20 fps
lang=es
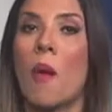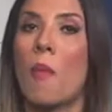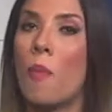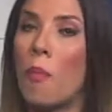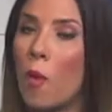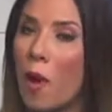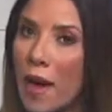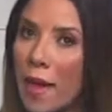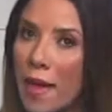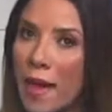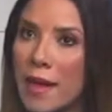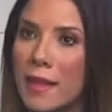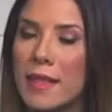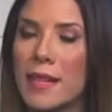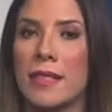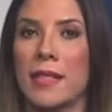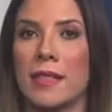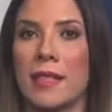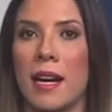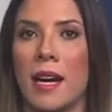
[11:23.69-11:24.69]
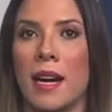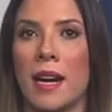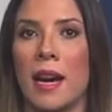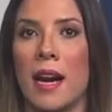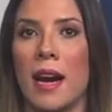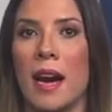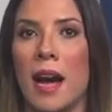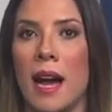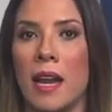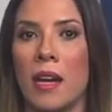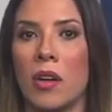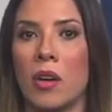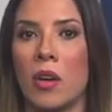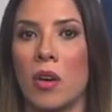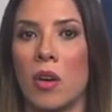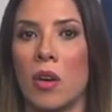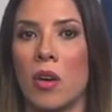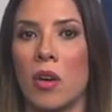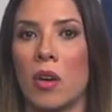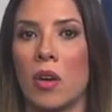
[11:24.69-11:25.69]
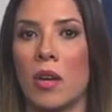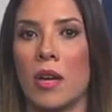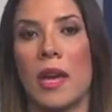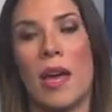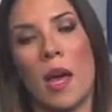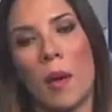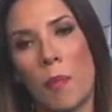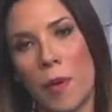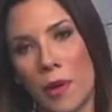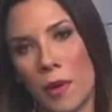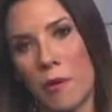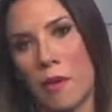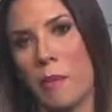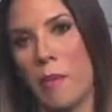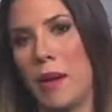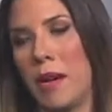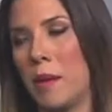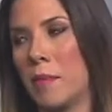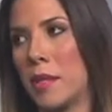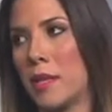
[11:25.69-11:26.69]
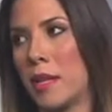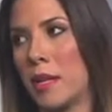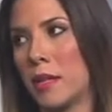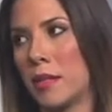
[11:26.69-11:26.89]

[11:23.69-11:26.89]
puede desatar algo que después nos vamos a lamentar.